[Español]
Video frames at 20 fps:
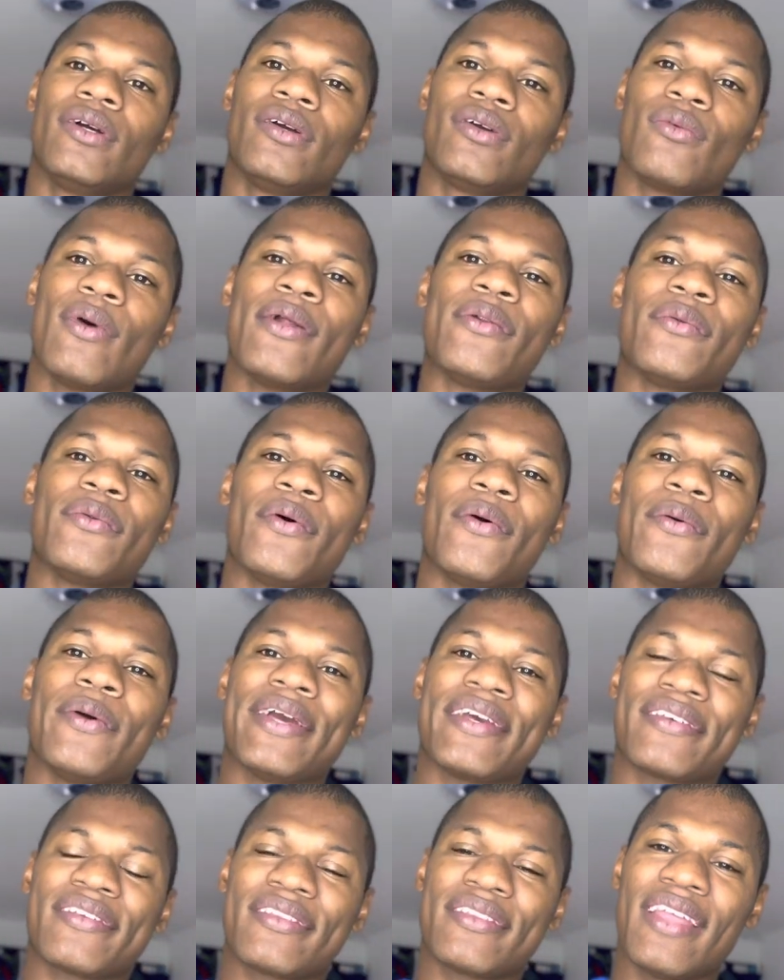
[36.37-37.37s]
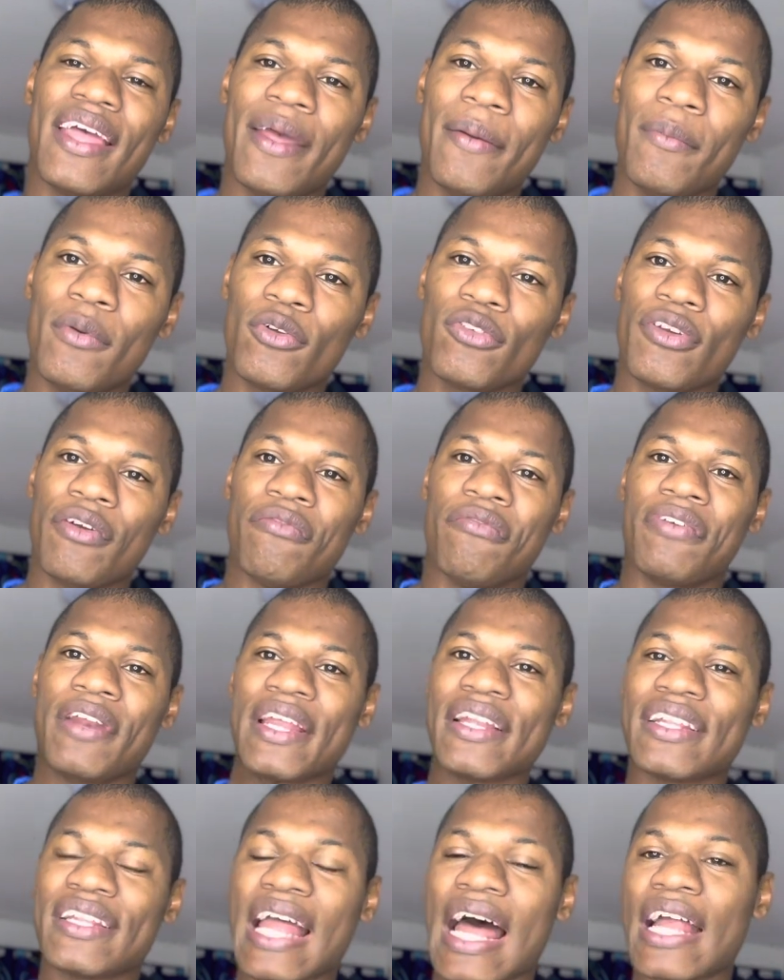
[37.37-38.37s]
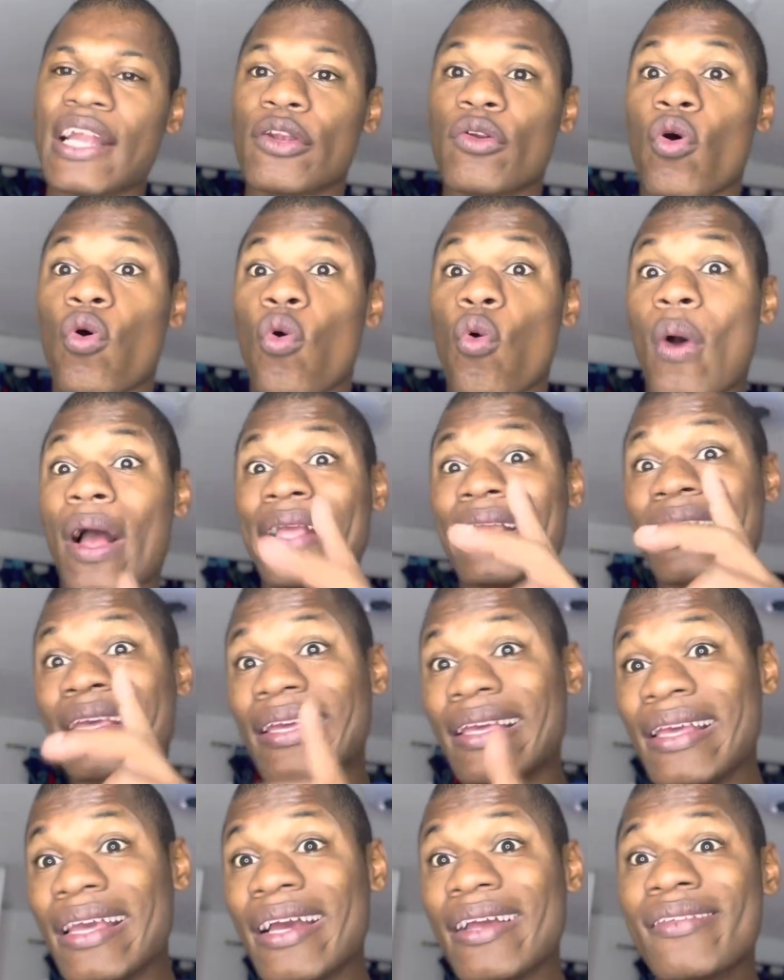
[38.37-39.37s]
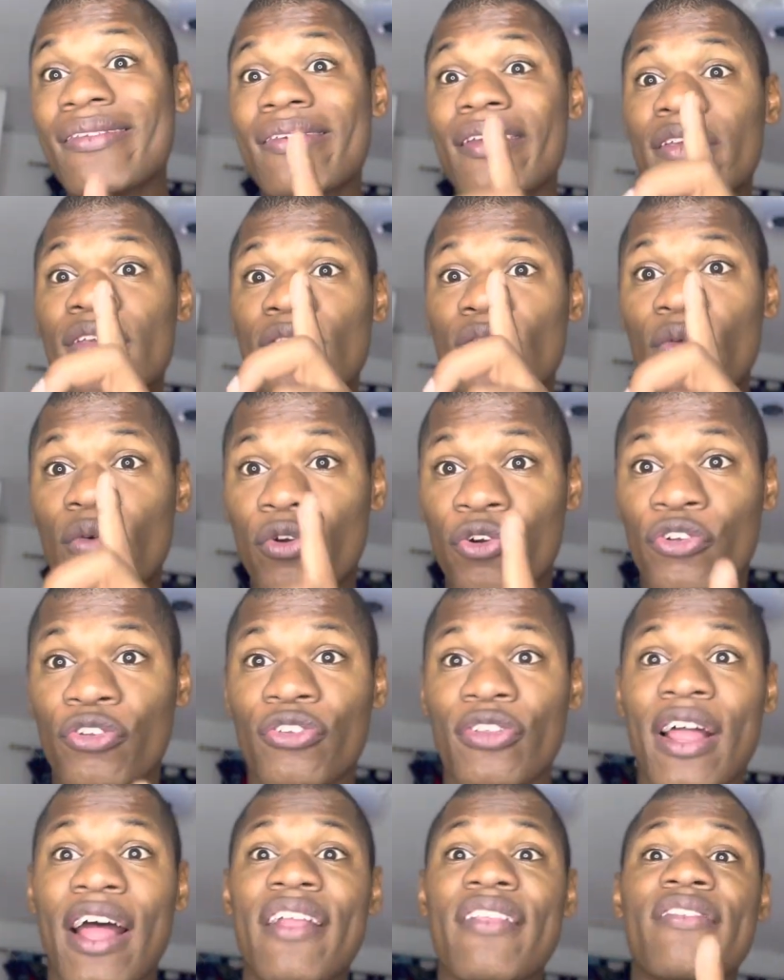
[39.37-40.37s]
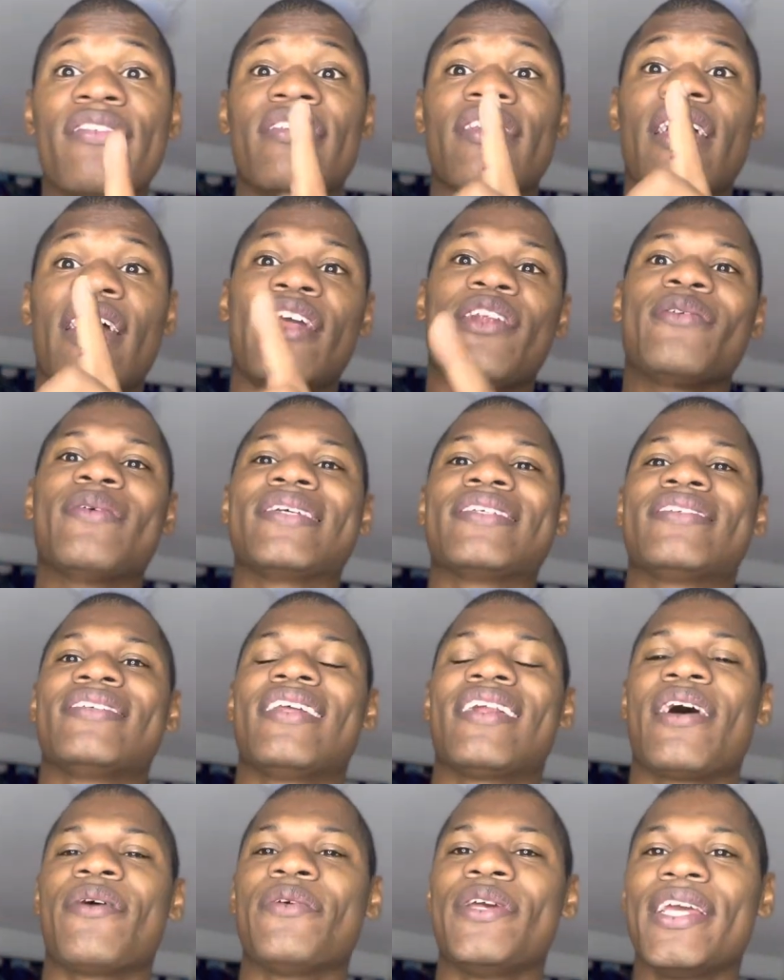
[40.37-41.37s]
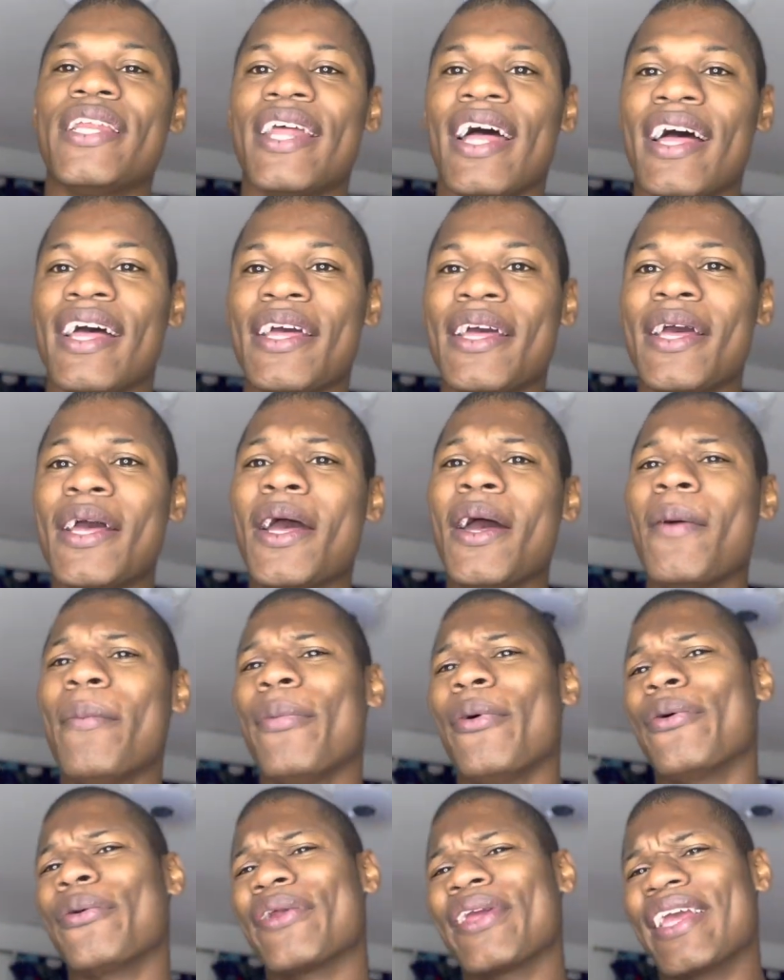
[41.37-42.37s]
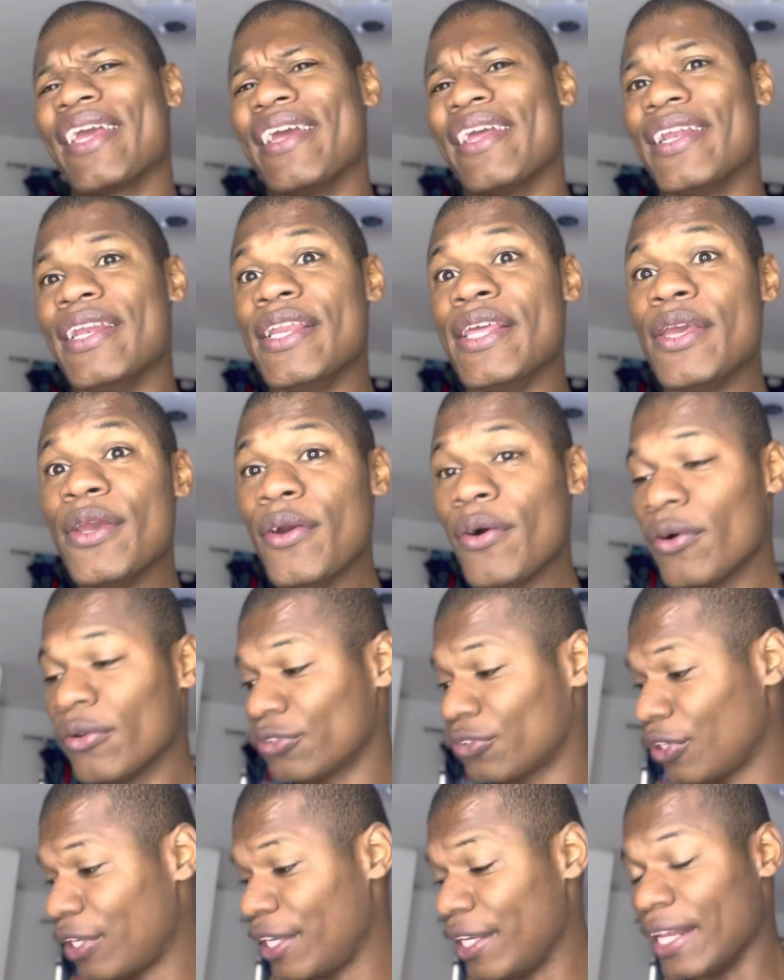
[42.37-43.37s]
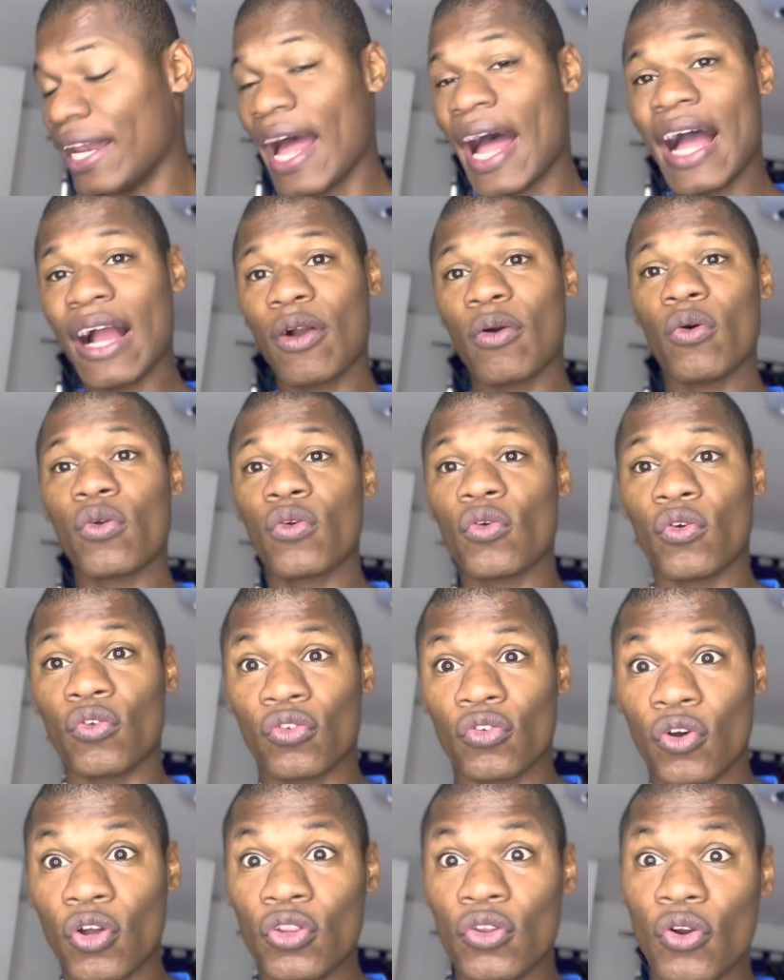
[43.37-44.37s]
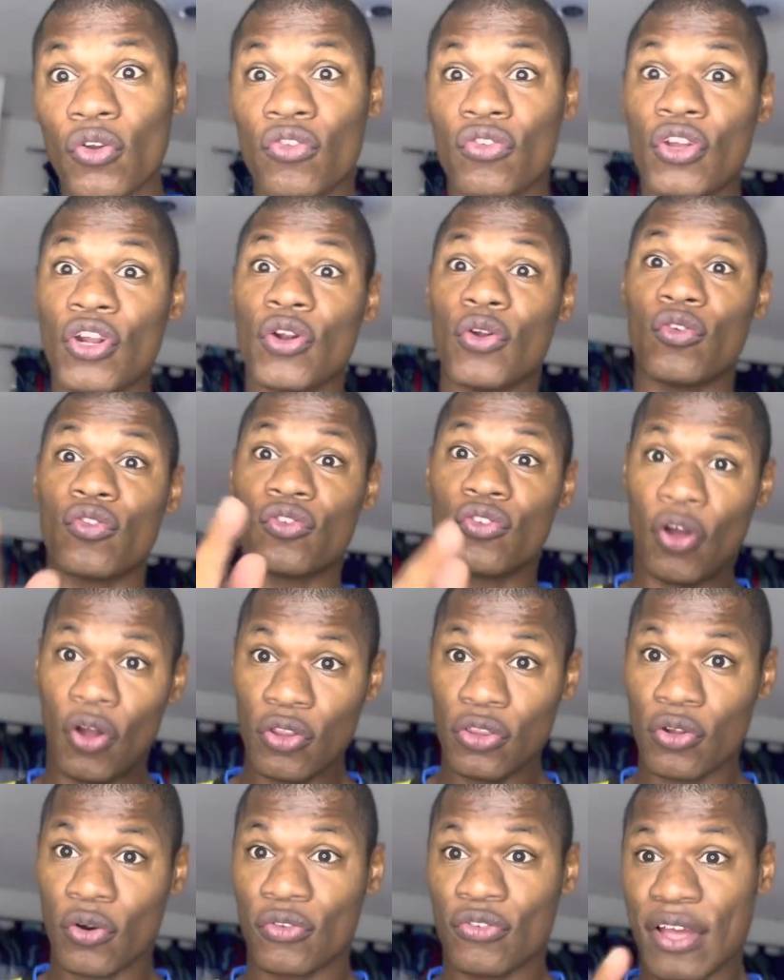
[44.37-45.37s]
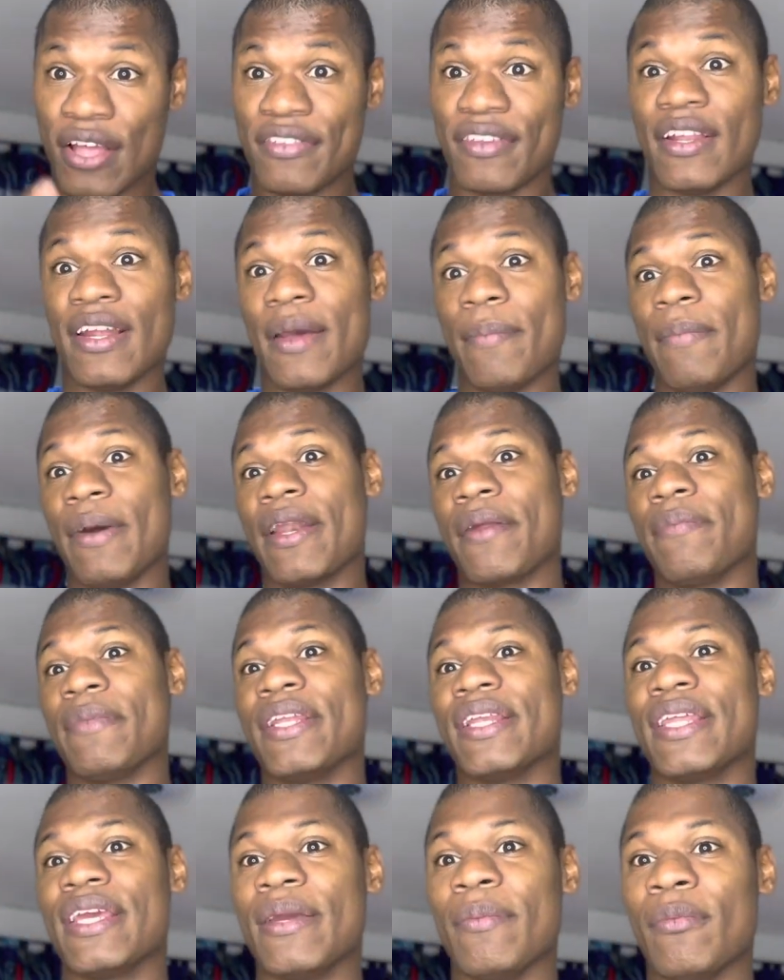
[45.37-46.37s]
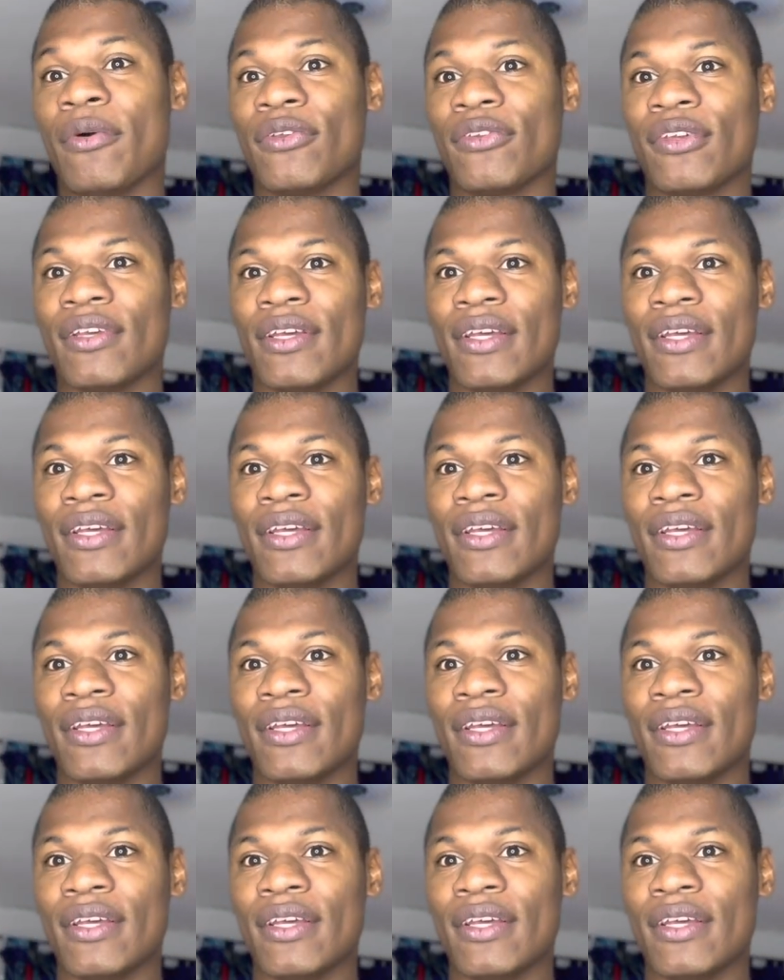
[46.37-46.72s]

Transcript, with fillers: cuando estemos enfrentando cualquier circunstancia en nuestra vida, porque Dios irá con nosotros y nosotros así le permitimos.